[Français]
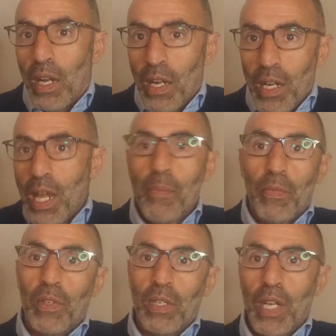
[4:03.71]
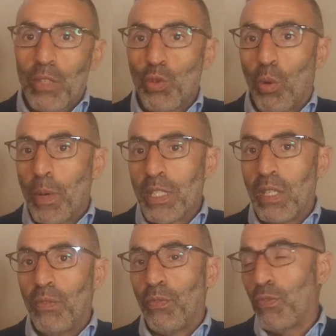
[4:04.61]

la naturopathie